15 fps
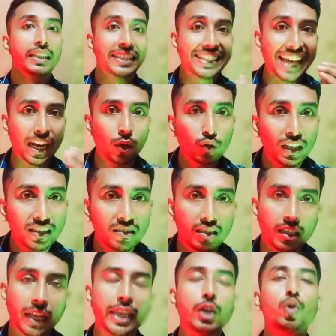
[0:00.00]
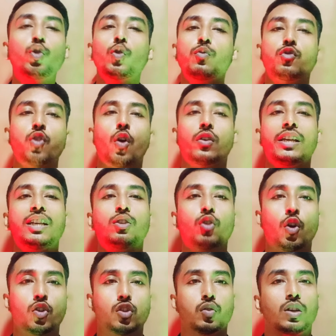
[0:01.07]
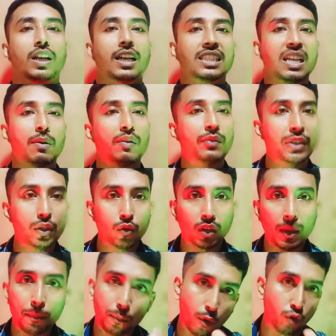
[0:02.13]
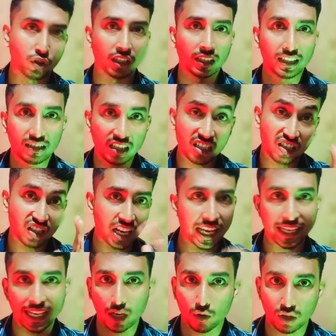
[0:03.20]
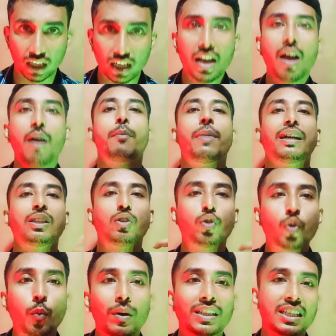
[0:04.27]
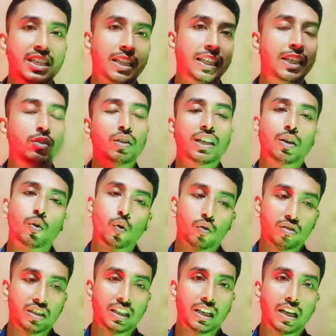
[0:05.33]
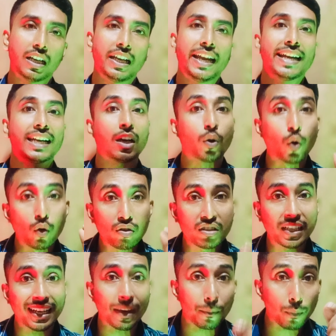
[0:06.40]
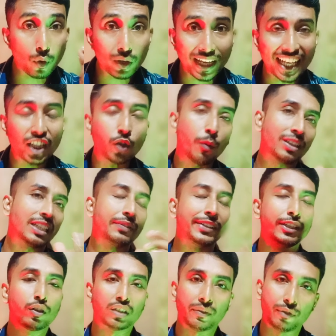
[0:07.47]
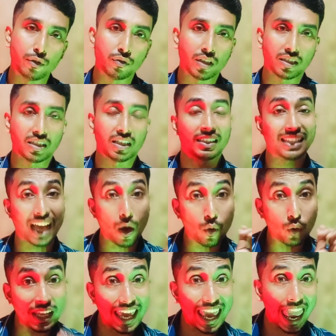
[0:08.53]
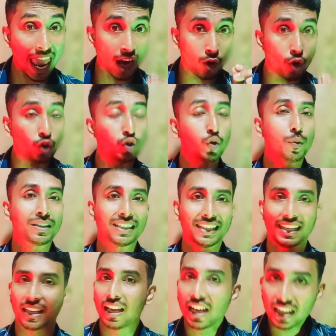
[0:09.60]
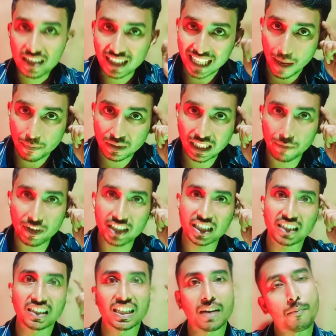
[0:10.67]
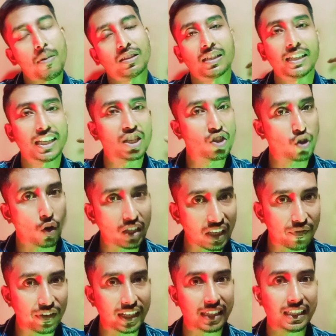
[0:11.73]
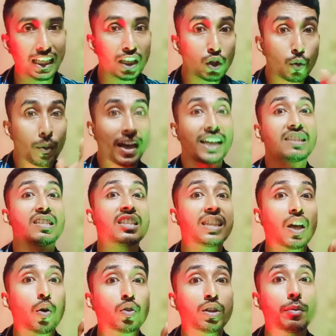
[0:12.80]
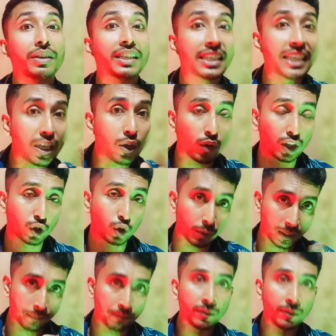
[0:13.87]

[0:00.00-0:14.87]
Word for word: কেন দেখছে না ইউটিউব সঠিক দর্শকের কাছে আমার ভিডিওকে পৌঁছে দিচ্ছে সেই কারণে বাট তোমাদের সাথে কিন্তু এটা ঘটছে না এটা ঘটছে না বলেই তোমাদের ভিডিওতে ভিউজ আসছে না তাহলে এখন তোমাদেরকে সাবস্ক্রাইবের চিন্তাটা মাথা থেকে সরিয়ে ফেলে দিয়ে তোমাকে চিন্তা করতে হবে কি করে তুমি